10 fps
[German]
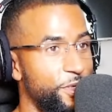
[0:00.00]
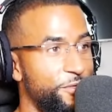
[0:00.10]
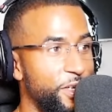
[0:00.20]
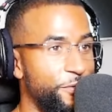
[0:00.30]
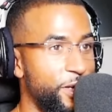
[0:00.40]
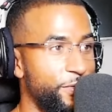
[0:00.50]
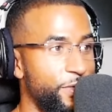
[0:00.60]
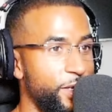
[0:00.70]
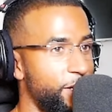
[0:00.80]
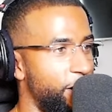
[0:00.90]
Und deswegen werden
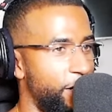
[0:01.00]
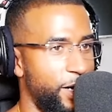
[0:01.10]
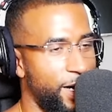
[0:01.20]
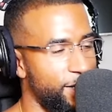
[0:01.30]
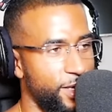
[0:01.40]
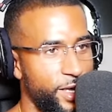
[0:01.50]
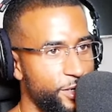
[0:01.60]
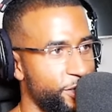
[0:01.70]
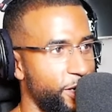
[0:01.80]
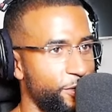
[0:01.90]
wir hart
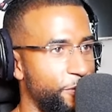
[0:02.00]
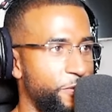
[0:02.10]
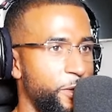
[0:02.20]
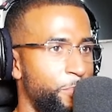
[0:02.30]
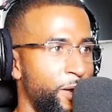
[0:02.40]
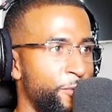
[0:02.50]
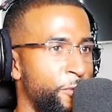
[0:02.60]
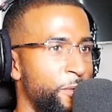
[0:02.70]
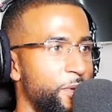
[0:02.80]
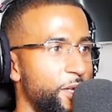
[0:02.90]
eingeschränkt auf vielen
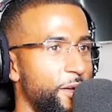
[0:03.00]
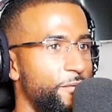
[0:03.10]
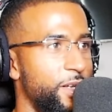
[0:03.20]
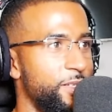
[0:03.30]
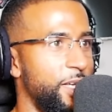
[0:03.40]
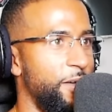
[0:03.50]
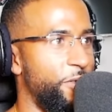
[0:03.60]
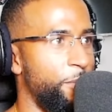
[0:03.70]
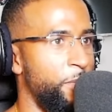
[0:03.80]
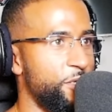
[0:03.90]
Plattformen, weil es
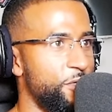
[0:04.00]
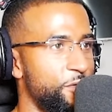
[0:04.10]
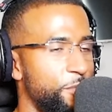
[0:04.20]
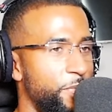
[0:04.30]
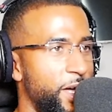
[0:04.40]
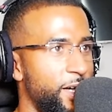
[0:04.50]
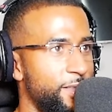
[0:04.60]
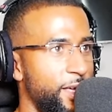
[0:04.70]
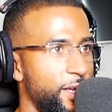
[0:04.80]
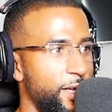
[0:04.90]
einfach Menschen zum
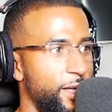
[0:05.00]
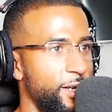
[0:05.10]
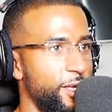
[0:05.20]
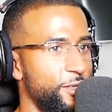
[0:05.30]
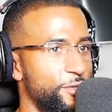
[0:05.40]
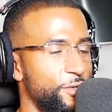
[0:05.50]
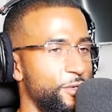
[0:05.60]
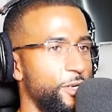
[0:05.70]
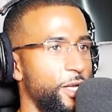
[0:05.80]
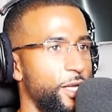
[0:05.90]
Nachdenken anregt. So.